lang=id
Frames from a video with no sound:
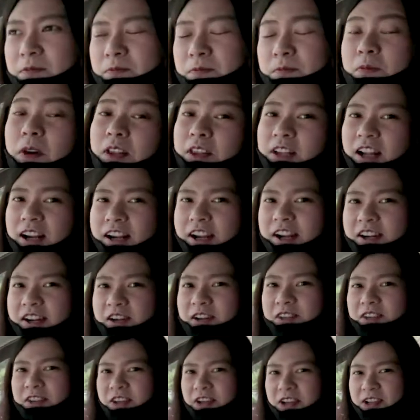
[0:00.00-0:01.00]
buat kalian yang
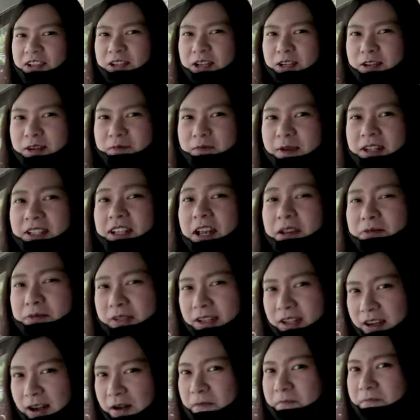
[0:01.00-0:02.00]
nonton jangan lupa
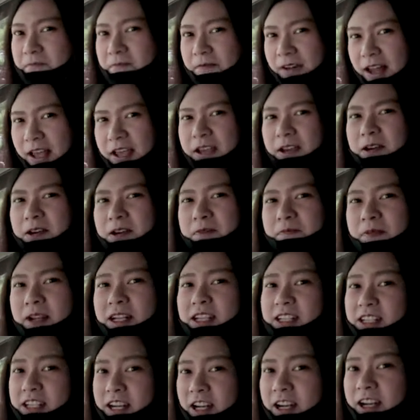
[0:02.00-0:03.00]
subscribe like comment
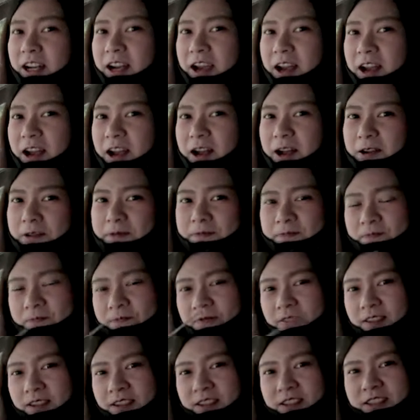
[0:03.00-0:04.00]
share ya
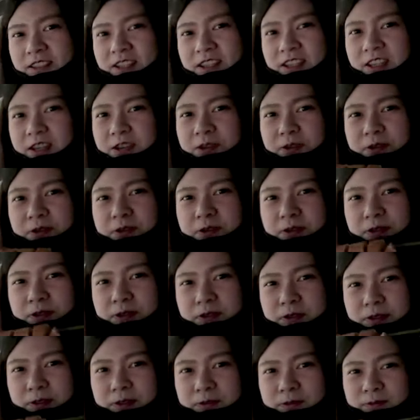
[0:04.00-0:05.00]
see
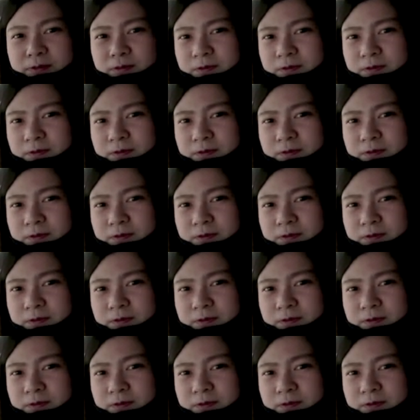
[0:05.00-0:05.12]
you